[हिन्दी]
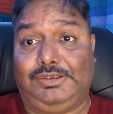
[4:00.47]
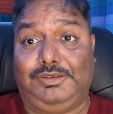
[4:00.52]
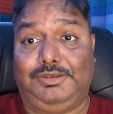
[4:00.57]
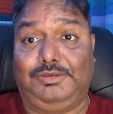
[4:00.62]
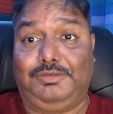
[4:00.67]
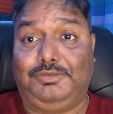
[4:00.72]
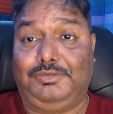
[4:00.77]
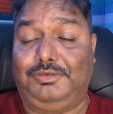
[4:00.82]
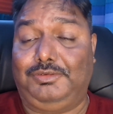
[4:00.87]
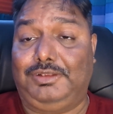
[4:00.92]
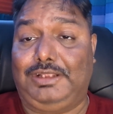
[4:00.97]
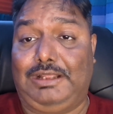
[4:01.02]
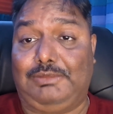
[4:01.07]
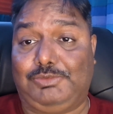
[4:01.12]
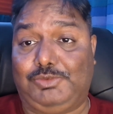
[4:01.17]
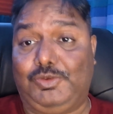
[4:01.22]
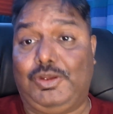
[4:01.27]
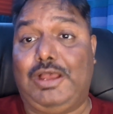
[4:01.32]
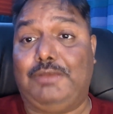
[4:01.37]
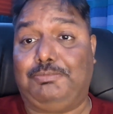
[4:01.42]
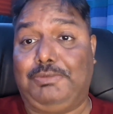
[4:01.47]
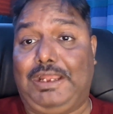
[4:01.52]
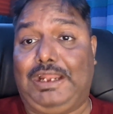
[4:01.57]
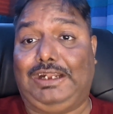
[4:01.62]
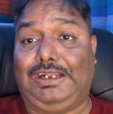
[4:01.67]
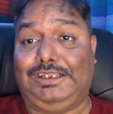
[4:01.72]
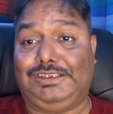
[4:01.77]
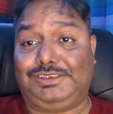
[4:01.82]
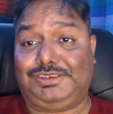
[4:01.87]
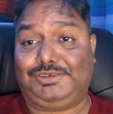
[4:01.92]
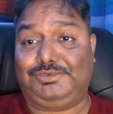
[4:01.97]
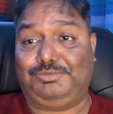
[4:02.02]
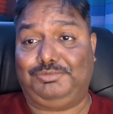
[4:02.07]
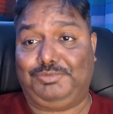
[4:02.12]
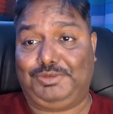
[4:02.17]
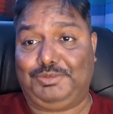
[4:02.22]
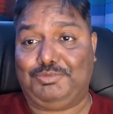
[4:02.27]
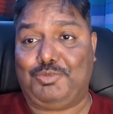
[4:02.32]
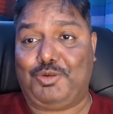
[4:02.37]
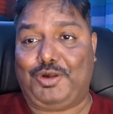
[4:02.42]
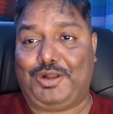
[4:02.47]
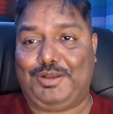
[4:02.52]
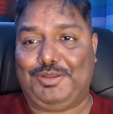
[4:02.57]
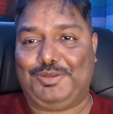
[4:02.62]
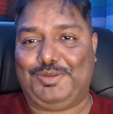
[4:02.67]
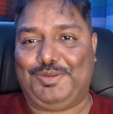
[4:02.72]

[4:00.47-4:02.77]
आई एम सो हैप्पी एटलीस्ट मुझे मौका